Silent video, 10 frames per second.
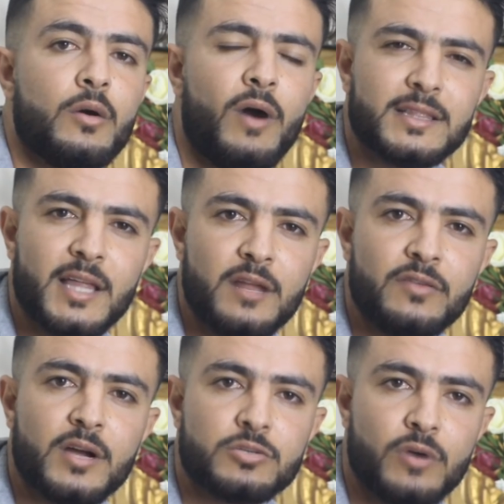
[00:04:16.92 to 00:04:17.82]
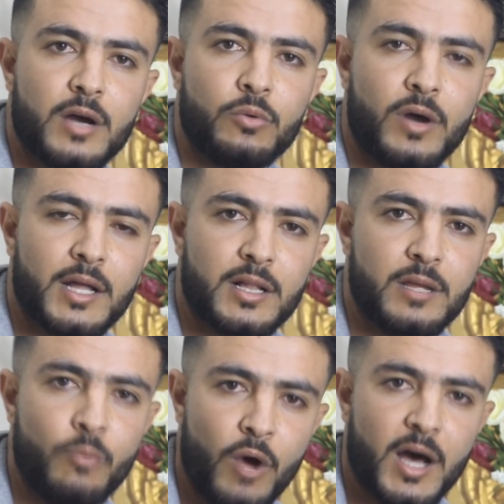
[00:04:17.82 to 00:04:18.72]
واحد الطريفه كانت وقعت
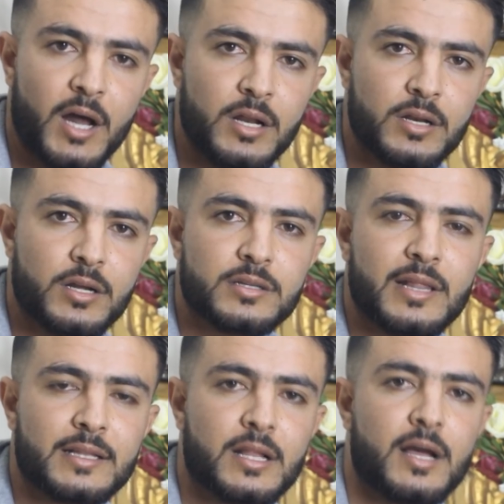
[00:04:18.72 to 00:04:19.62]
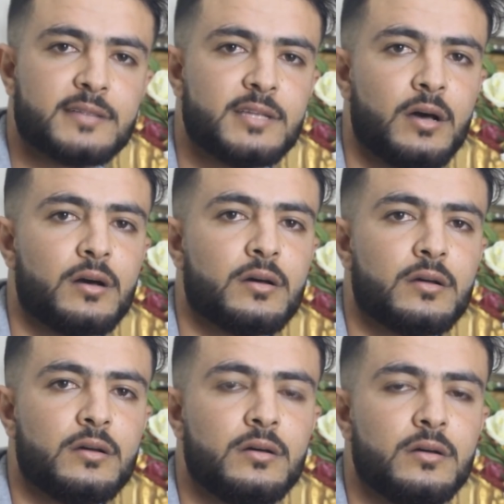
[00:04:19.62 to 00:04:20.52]
لي مؤخرا كنت طلعت لكازا
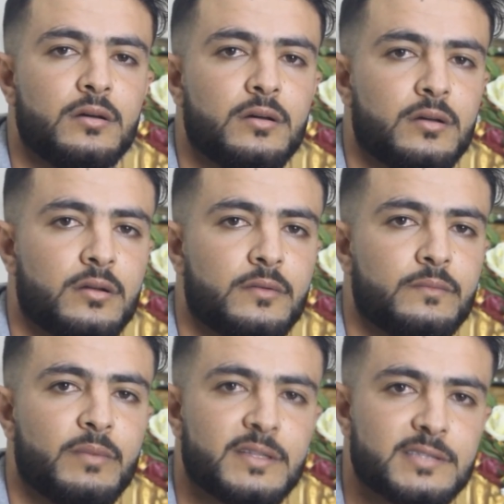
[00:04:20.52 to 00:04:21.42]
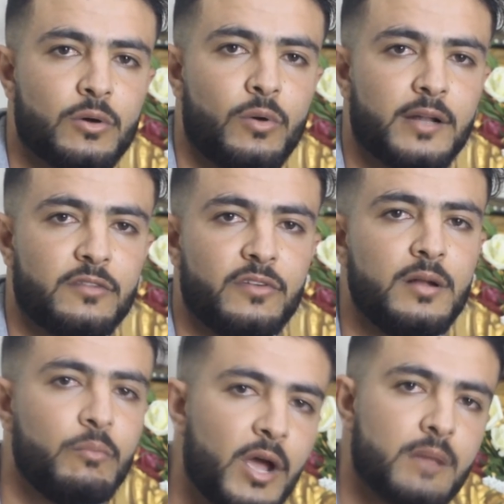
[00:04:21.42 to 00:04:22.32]
أه بغيت نصور واحد
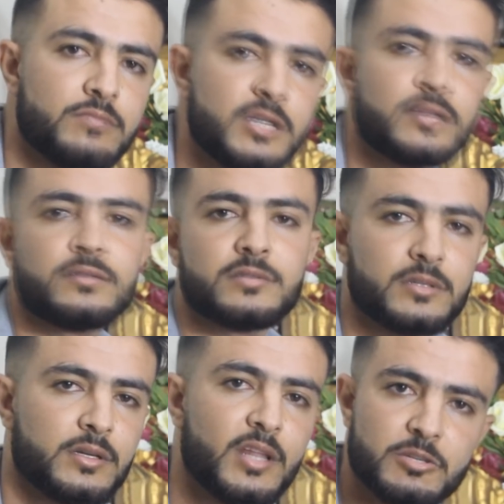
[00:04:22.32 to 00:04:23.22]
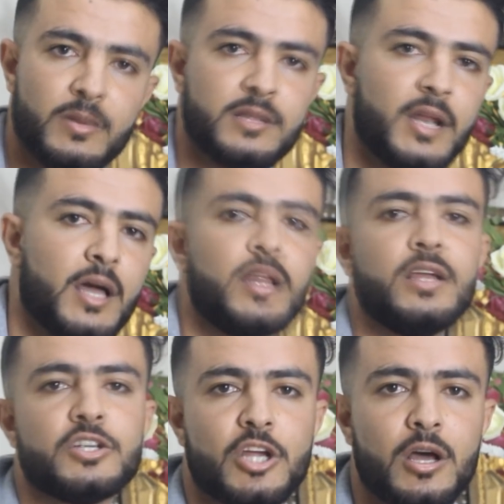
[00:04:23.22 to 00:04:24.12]
الفيلم المهم مشيت هضرت مع
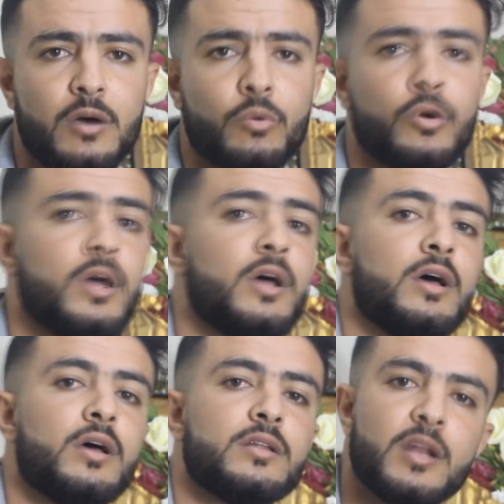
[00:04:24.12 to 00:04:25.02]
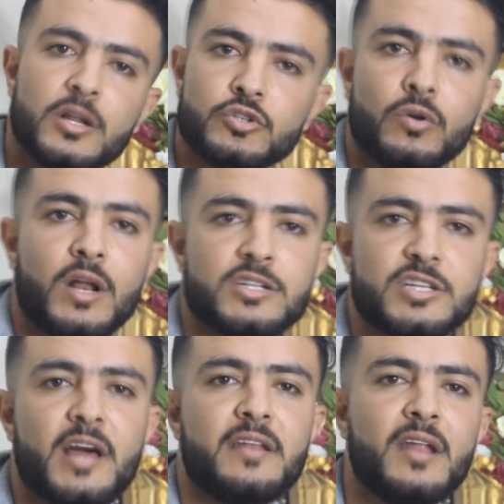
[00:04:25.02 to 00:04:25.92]
الدراري جاو درنا التورناج
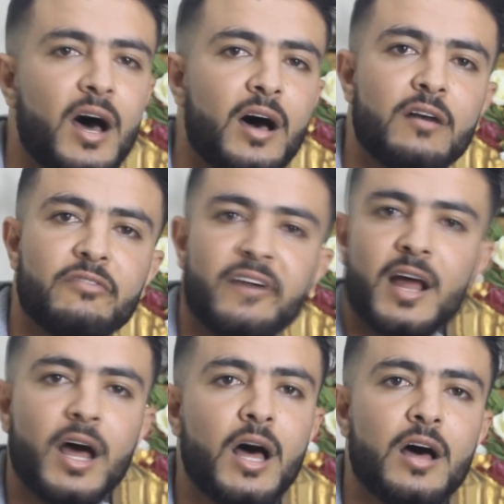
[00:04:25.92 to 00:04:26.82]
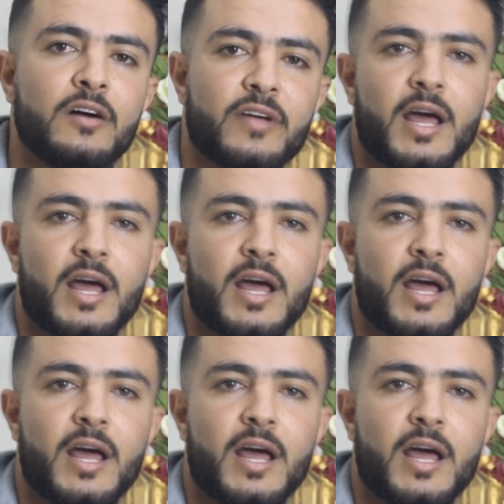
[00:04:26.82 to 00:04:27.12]
ديالنا الفرحه